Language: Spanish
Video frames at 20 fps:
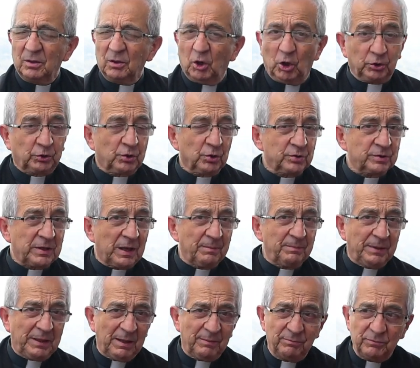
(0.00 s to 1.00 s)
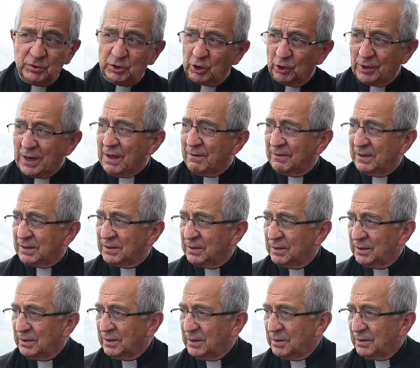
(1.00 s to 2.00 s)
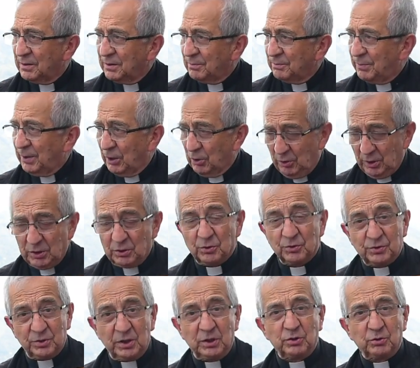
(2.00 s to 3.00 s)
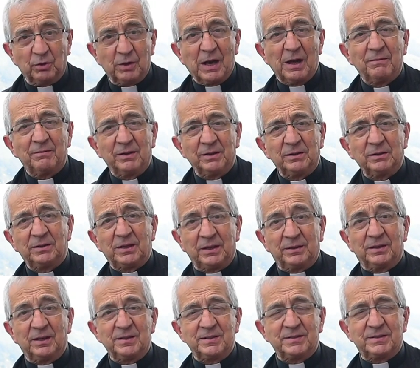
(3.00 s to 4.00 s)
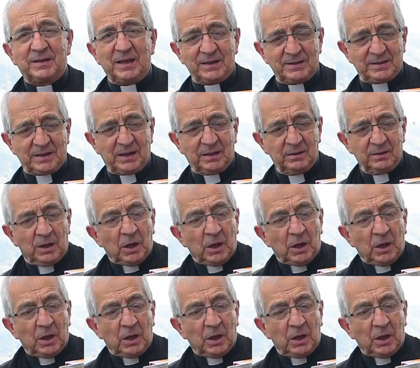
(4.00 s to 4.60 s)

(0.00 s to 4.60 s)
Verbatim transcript: Otros también lloraban, pero ellos sí lloraban de tristeza.